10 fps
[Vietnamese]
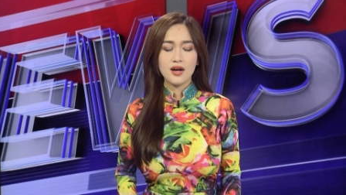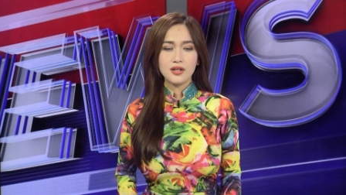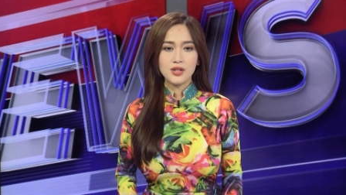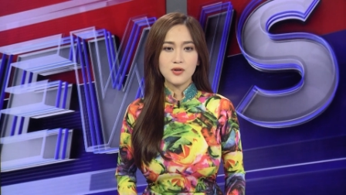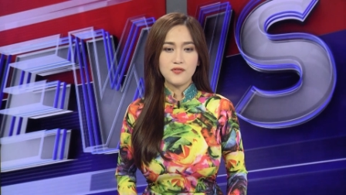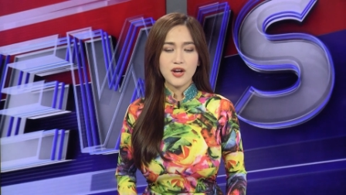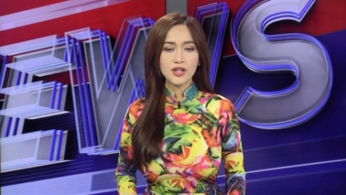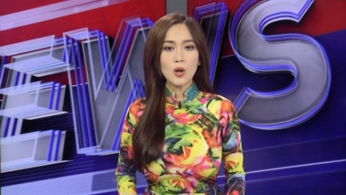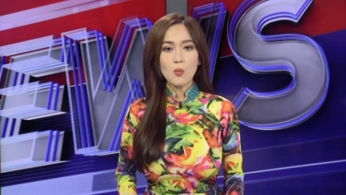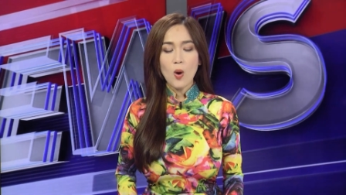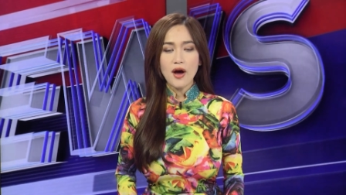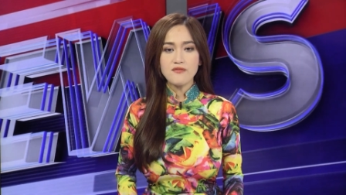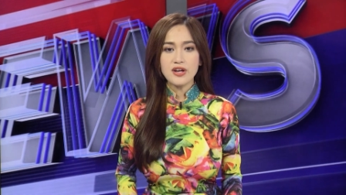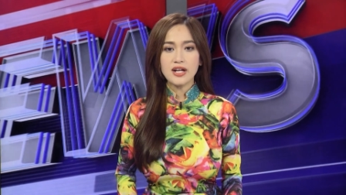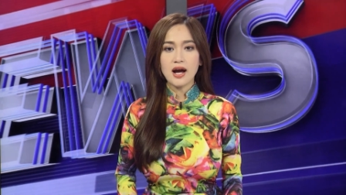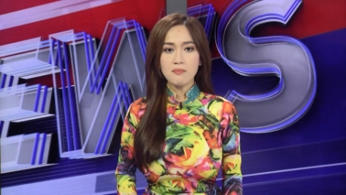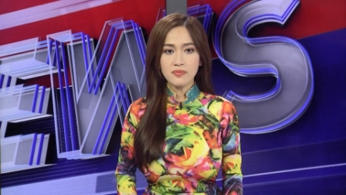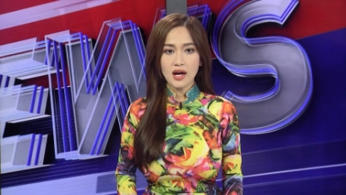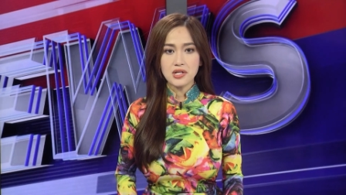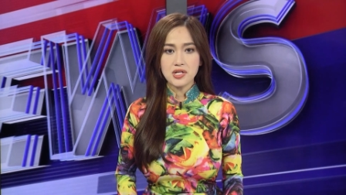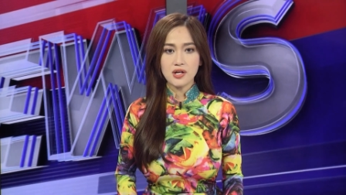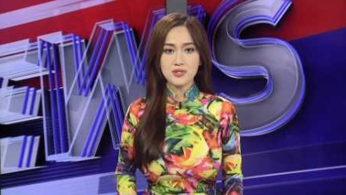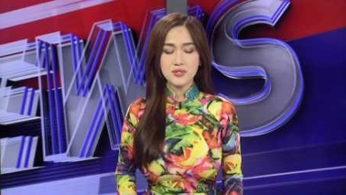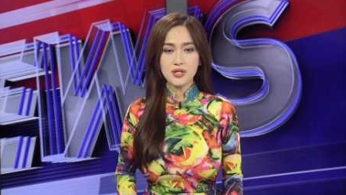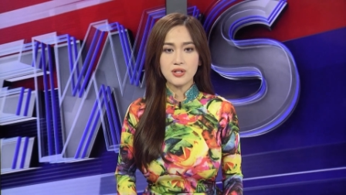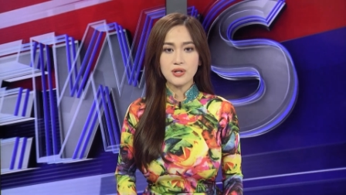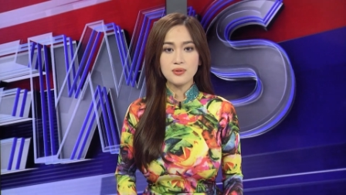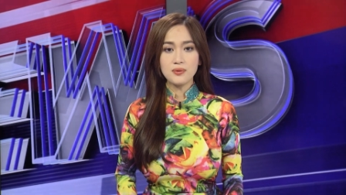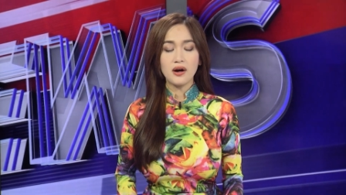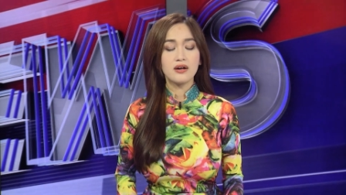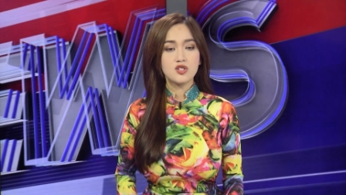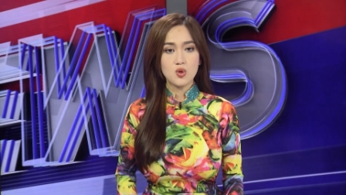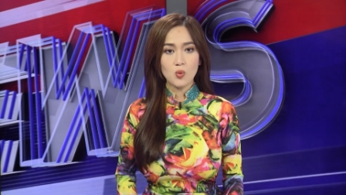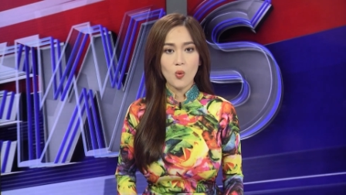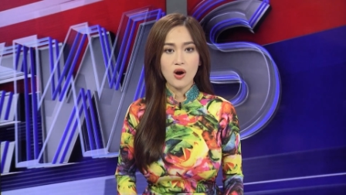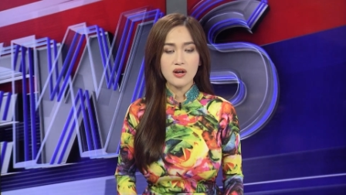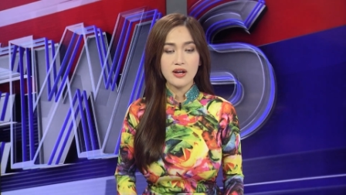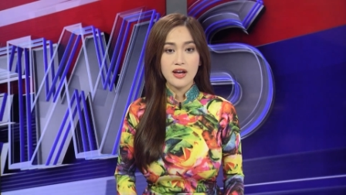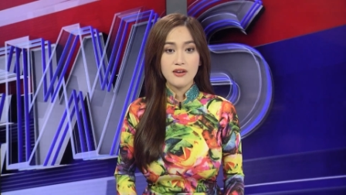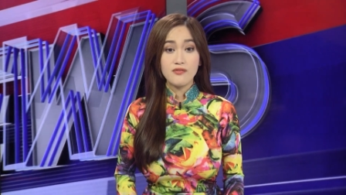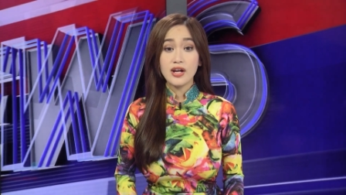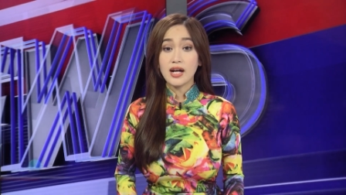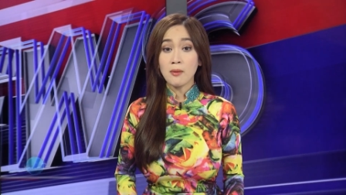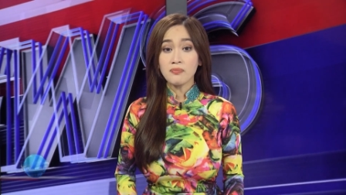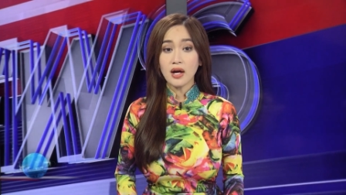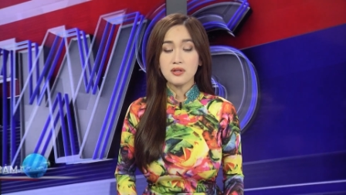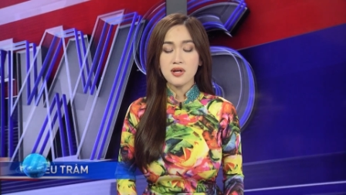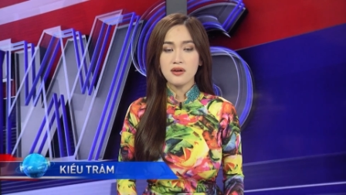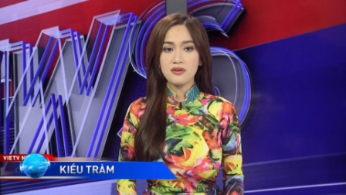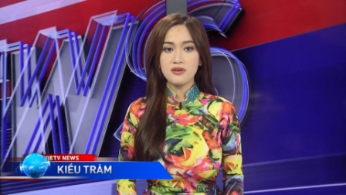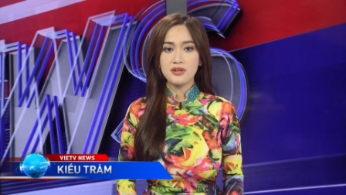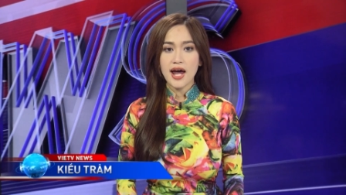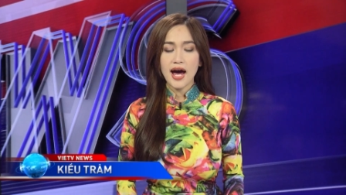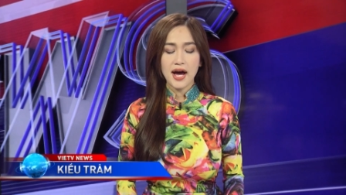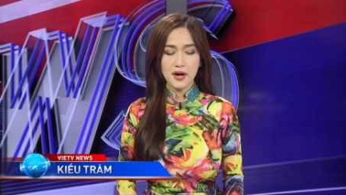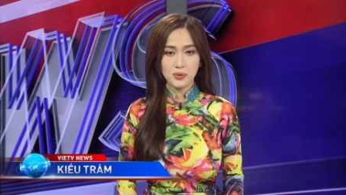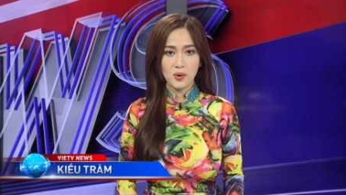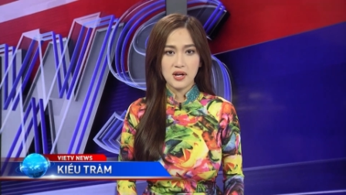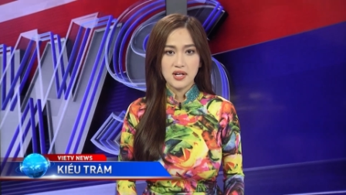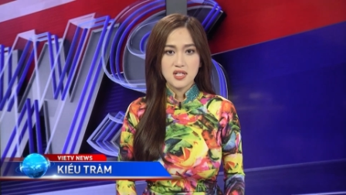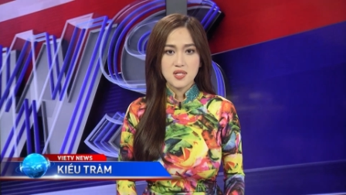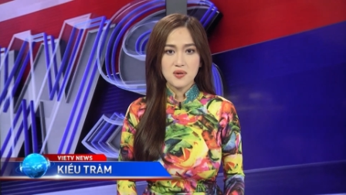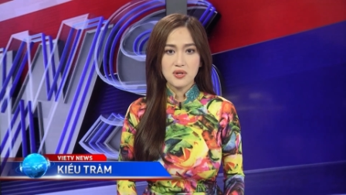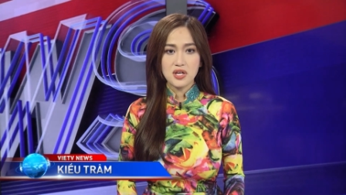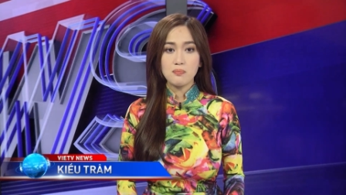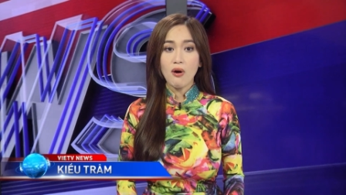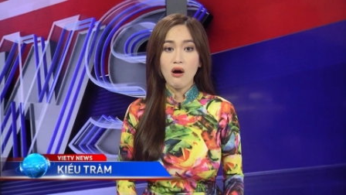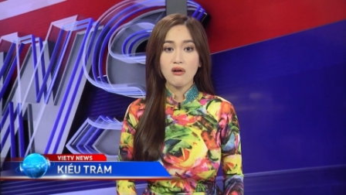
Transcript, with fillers: Thượng viện thông qua việc cấm tài trợ cho nghiên cứu ở Trung Quốc. Việc cấm tài trợ được đưa ra hai tuần sau khi Paul